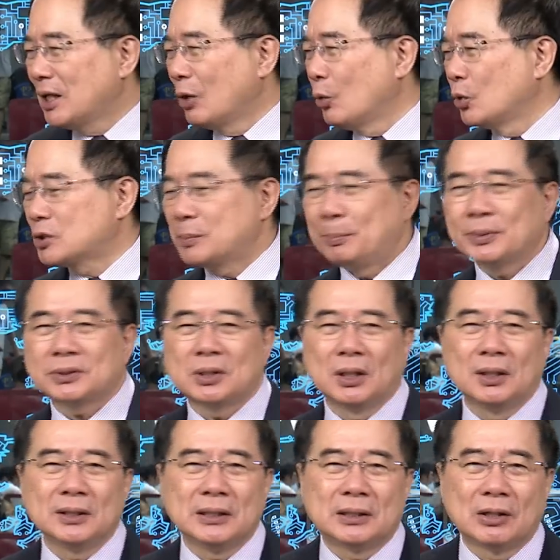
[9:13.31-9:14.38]
我是不
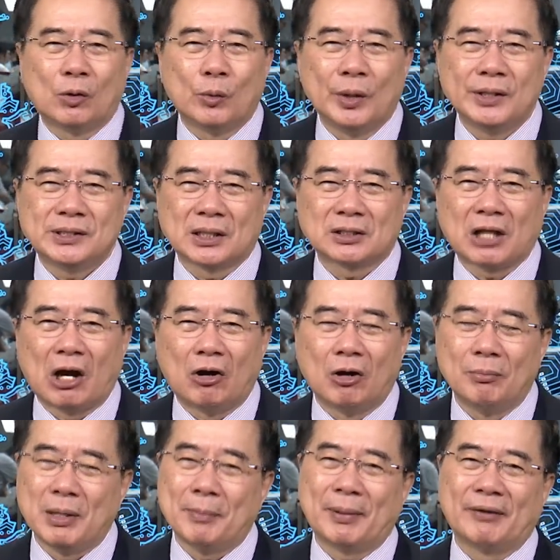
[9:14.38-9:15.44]
得已的，我也想逃，
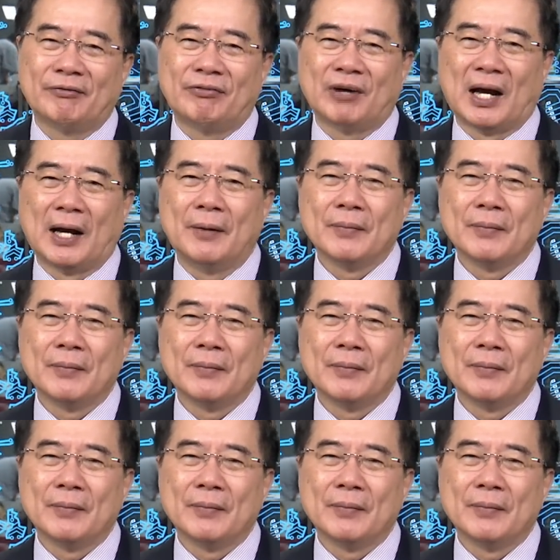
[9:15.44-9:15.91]
没办法，